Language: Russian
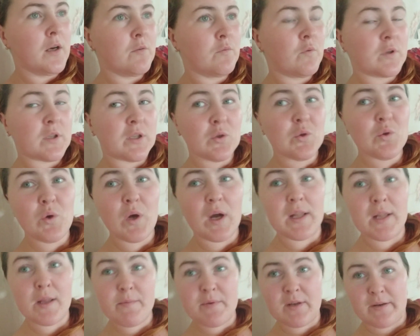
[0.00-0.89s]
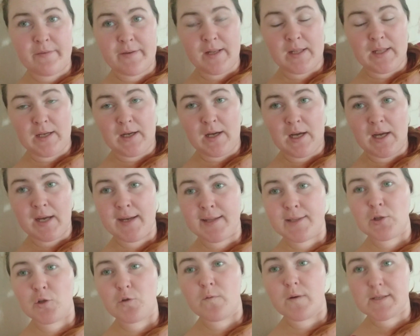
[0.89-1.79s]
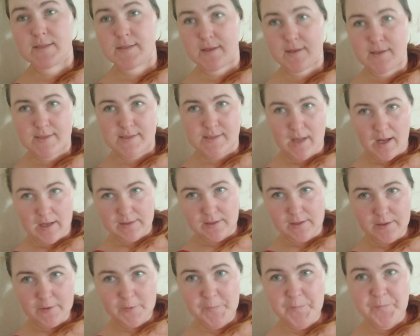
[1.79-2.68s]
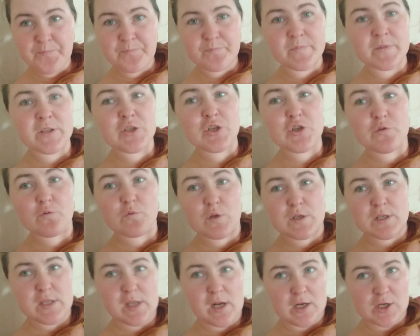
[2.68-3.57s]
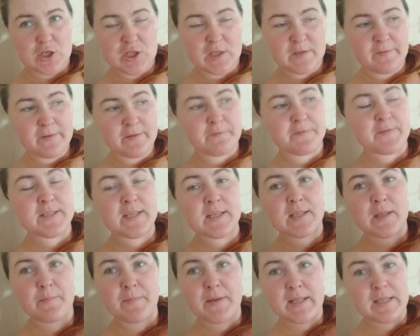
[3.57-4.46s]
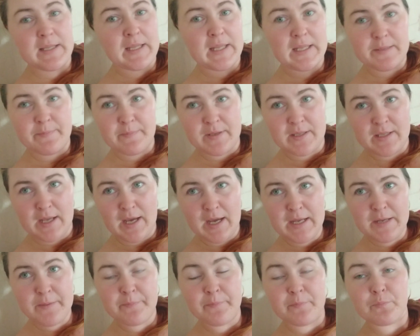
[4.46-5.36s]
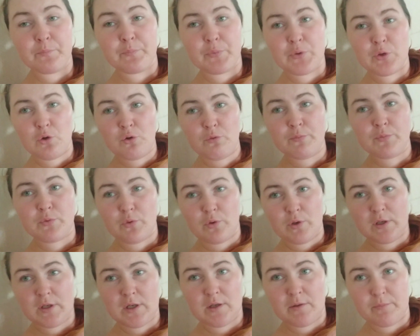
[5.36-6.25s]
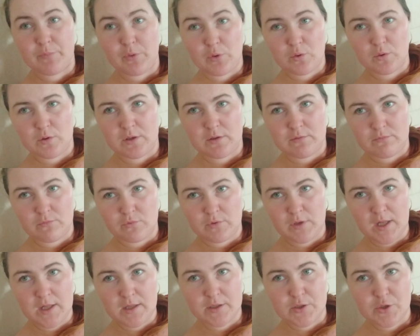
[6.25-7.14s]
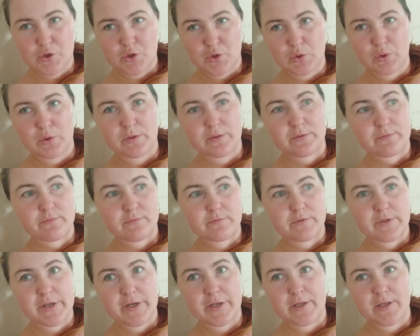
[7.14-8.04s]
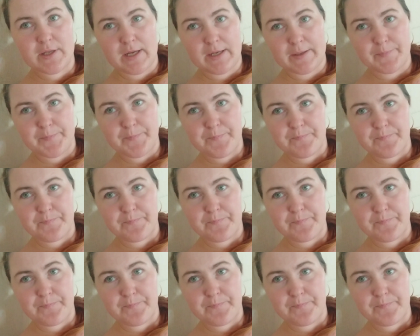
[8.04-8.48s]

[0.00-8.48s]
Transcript: Вот, ну, она мне говорит такая, это у вас остаток, ничего страшного, все таблетки отменяем, пьем только бронхомунал еще три дня.